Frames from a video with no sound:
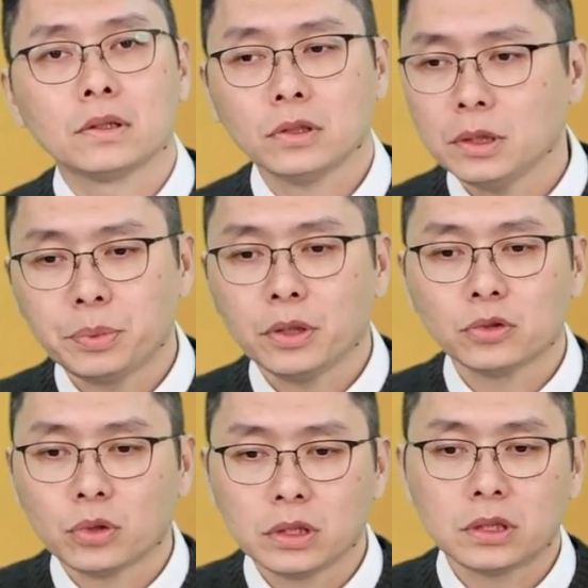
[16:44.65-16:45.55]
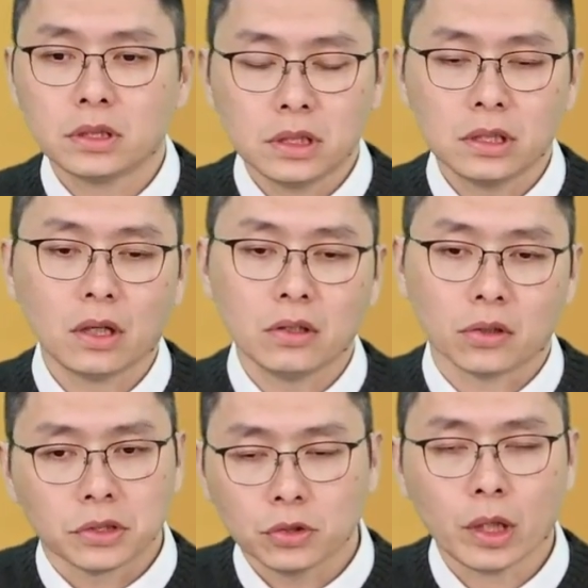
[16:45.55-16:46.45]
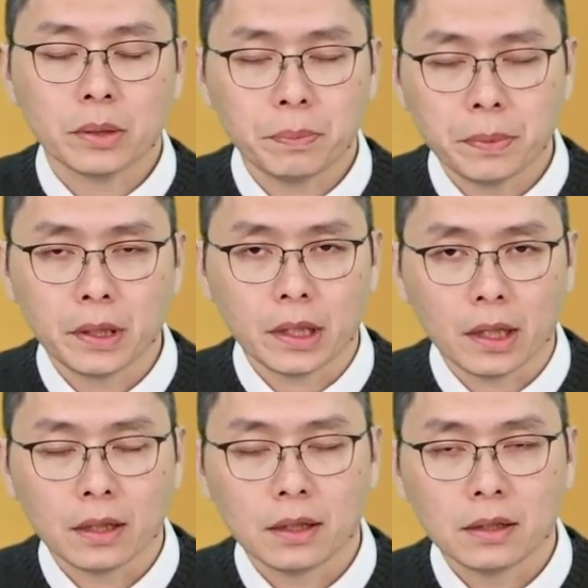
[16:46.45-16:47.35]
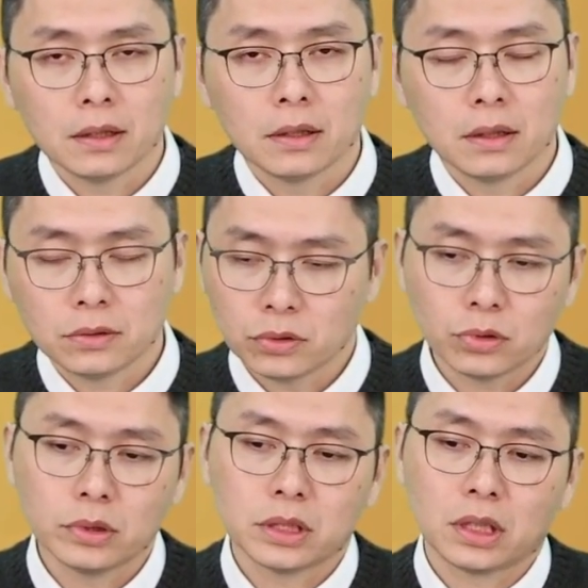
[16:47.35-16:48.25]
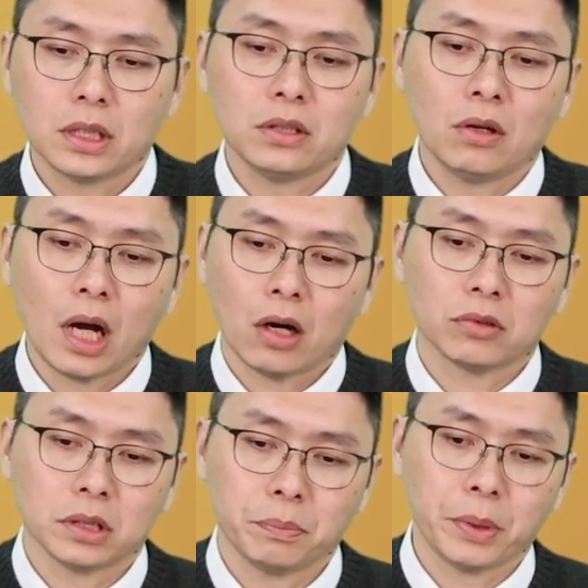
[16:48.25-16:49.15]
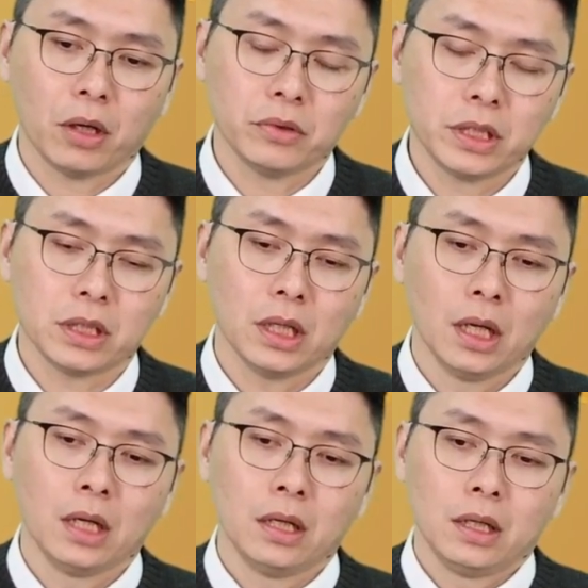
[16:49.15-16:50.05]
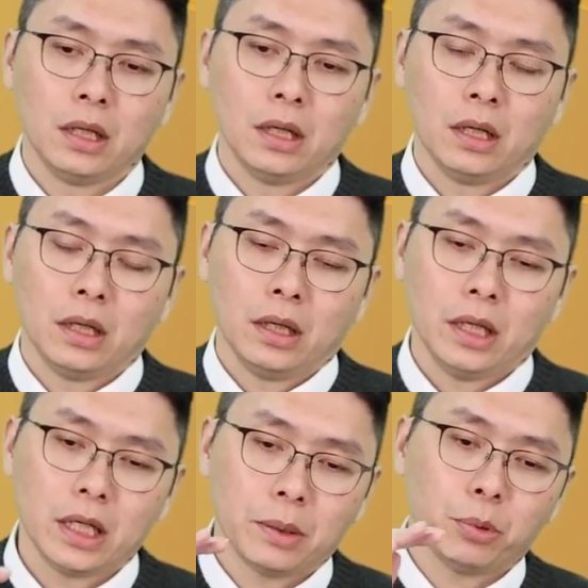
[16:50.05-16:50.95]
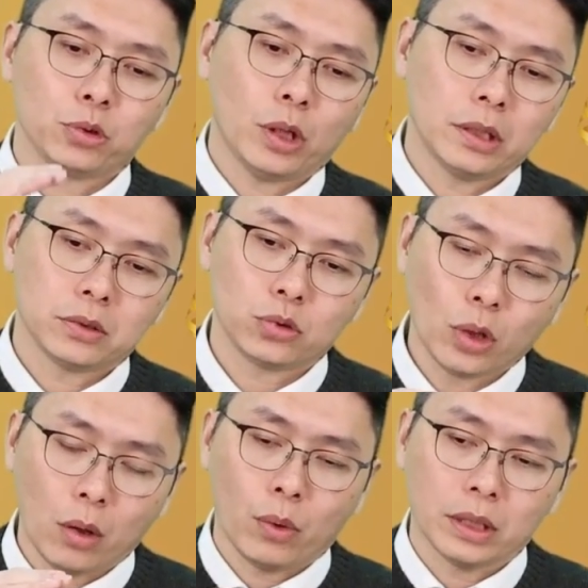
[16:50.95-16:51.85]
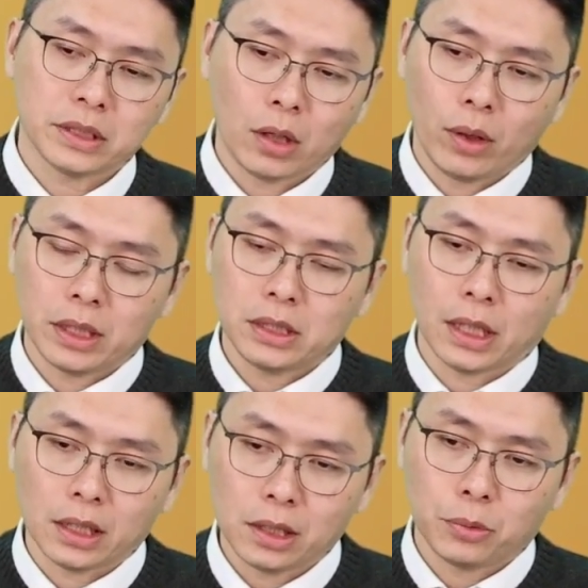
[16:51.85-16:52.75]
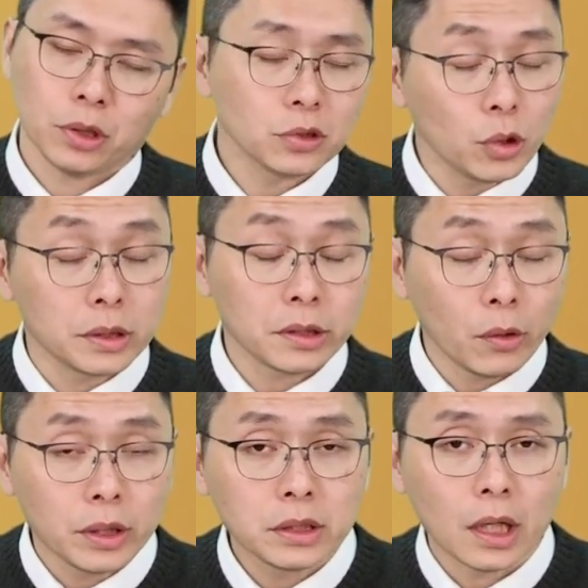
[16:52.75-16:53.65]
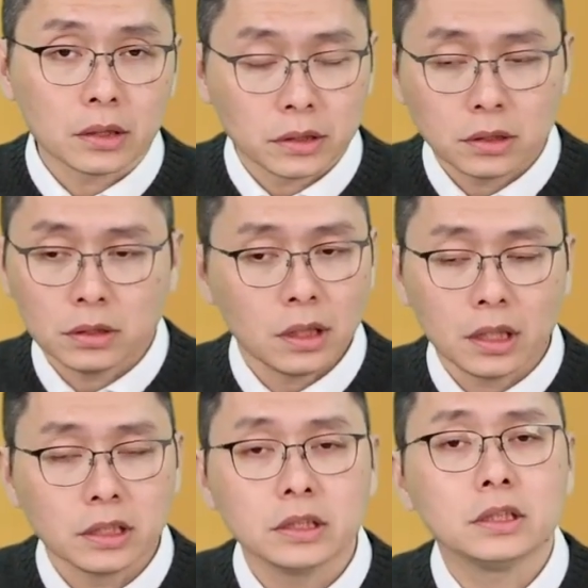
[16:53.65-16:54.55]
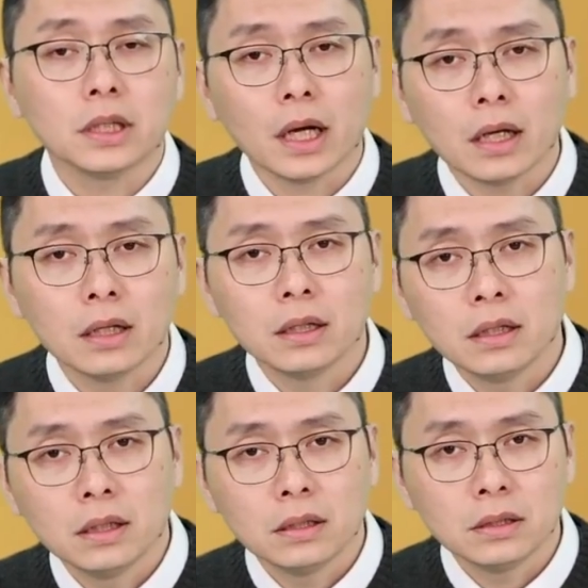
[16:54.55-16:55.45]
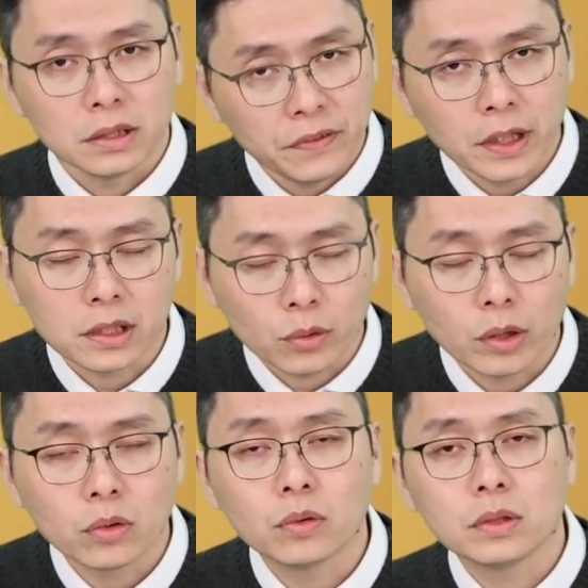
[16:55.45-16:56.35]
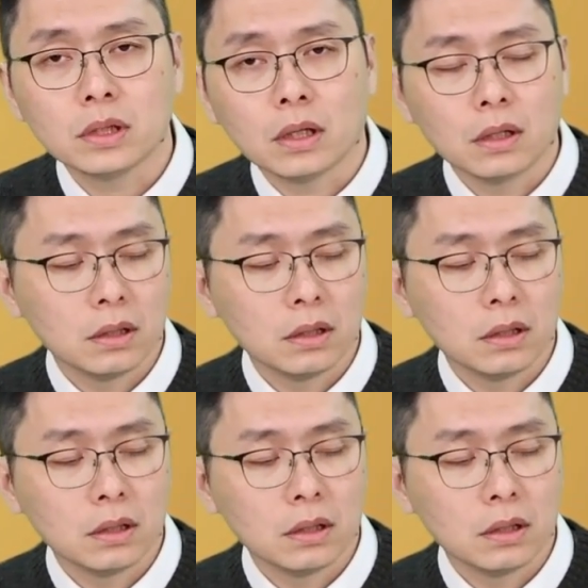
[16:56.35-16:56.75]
所以你不用说一次一定要一口气赚一倍啊，就是说你可以用好的标的，一个波段赚完再换一档，一个波段赚完再换一档，其实那个累积起来也是非常可观的获利。